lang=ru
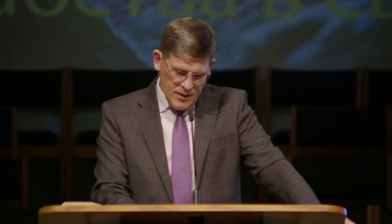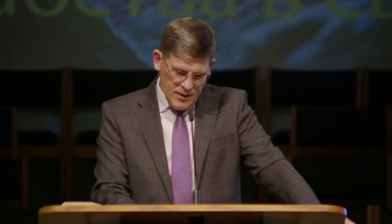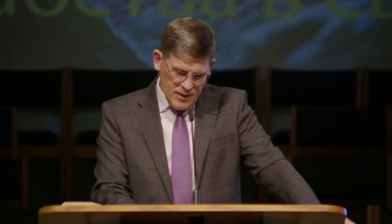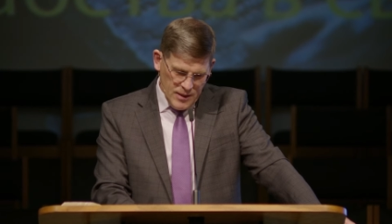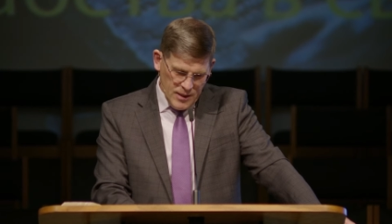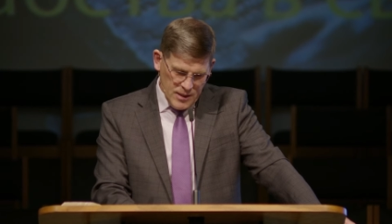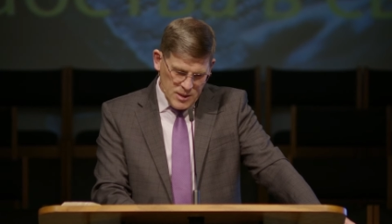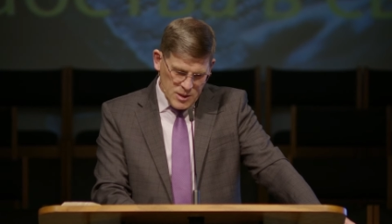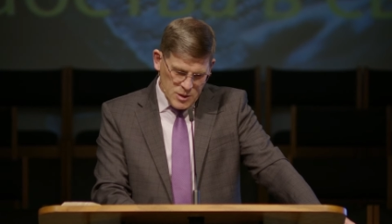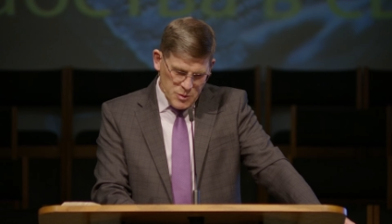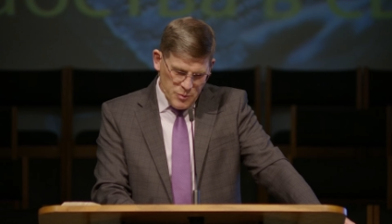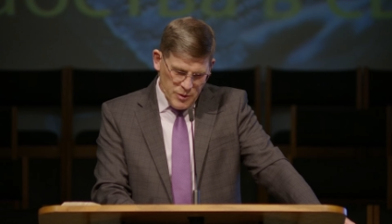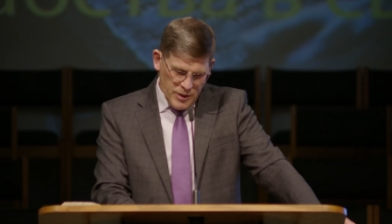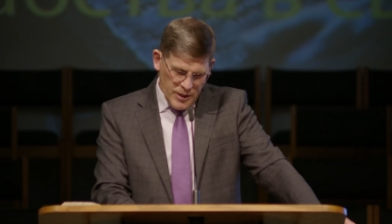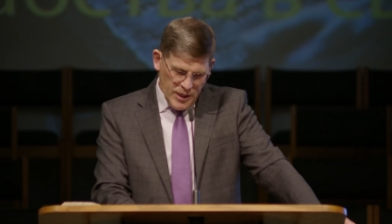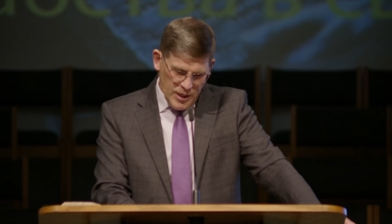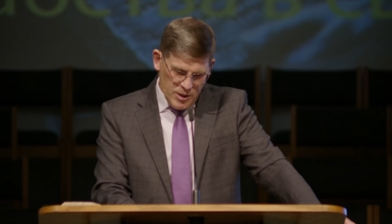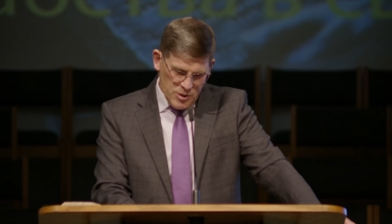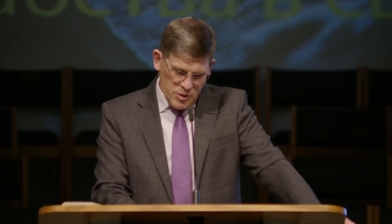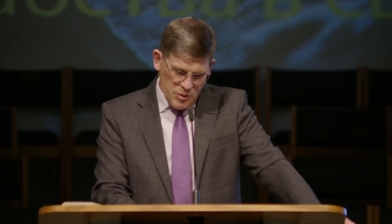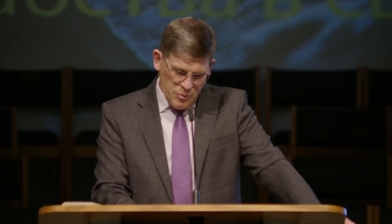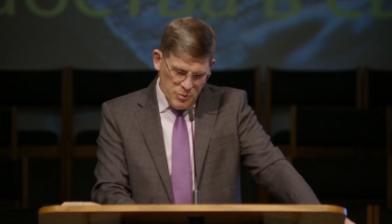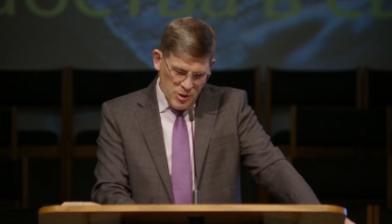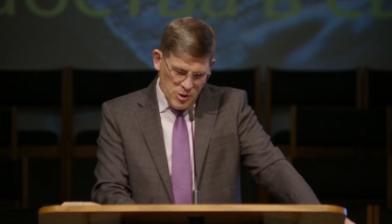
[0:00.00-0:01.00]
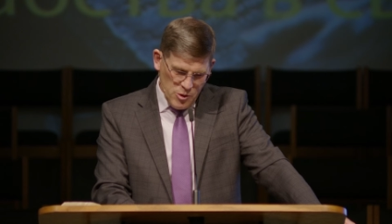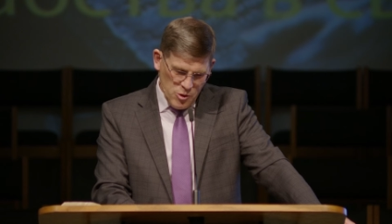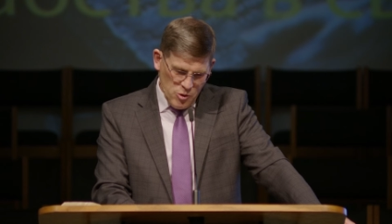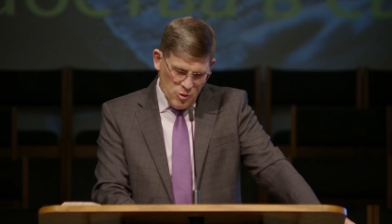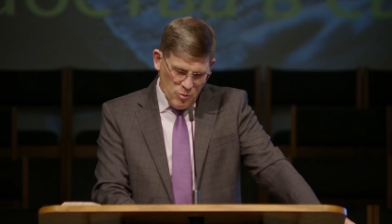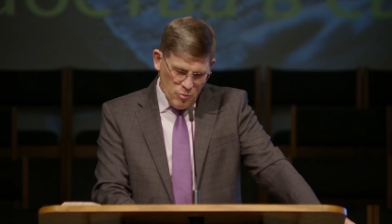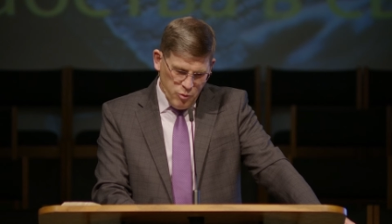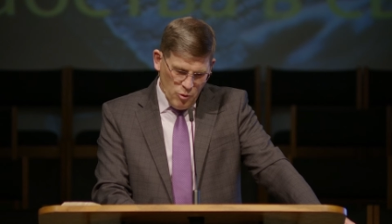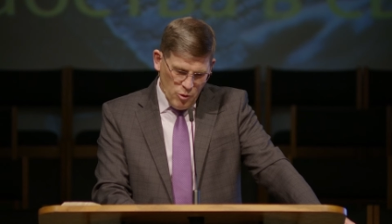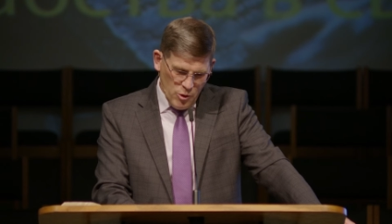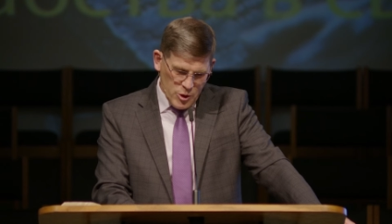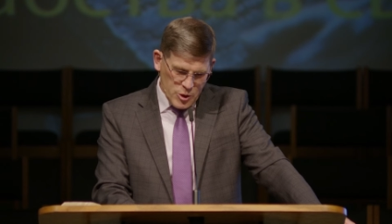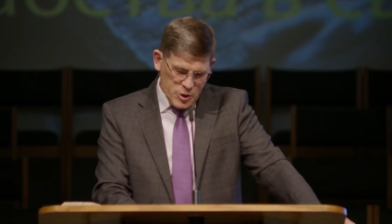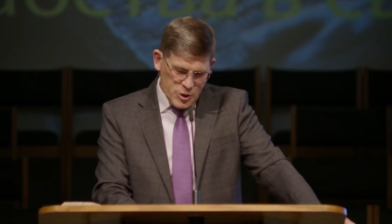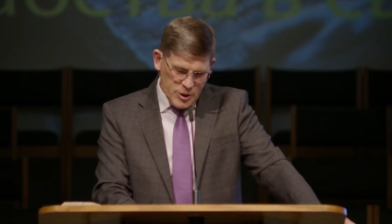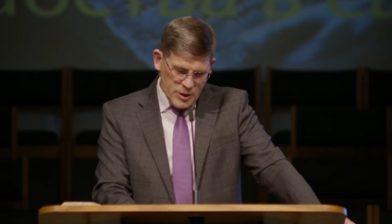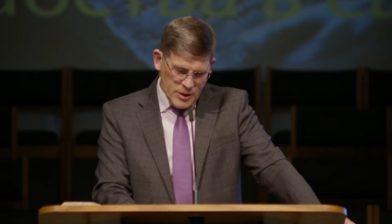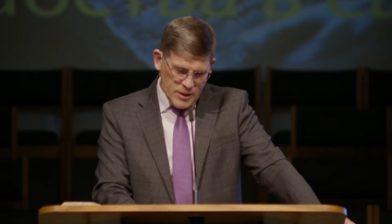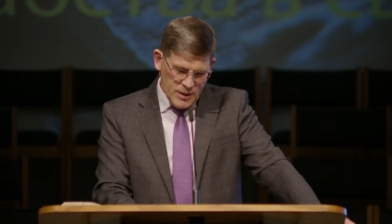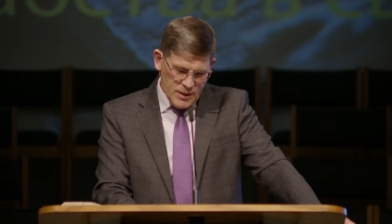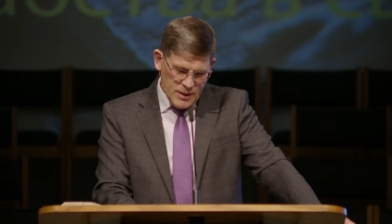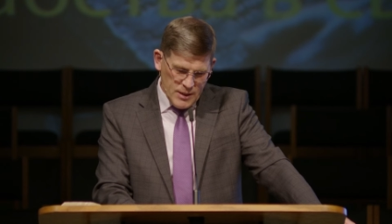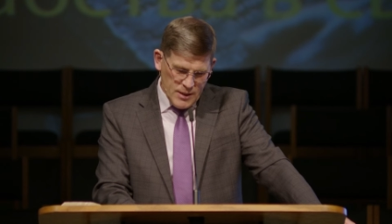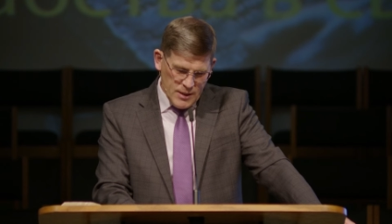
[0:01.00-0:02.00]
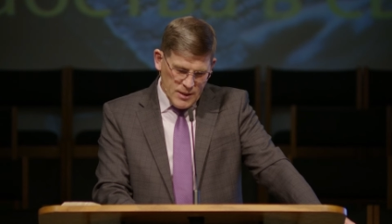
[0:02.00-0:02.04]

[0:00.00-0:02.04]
они смиряют тебя еще больше,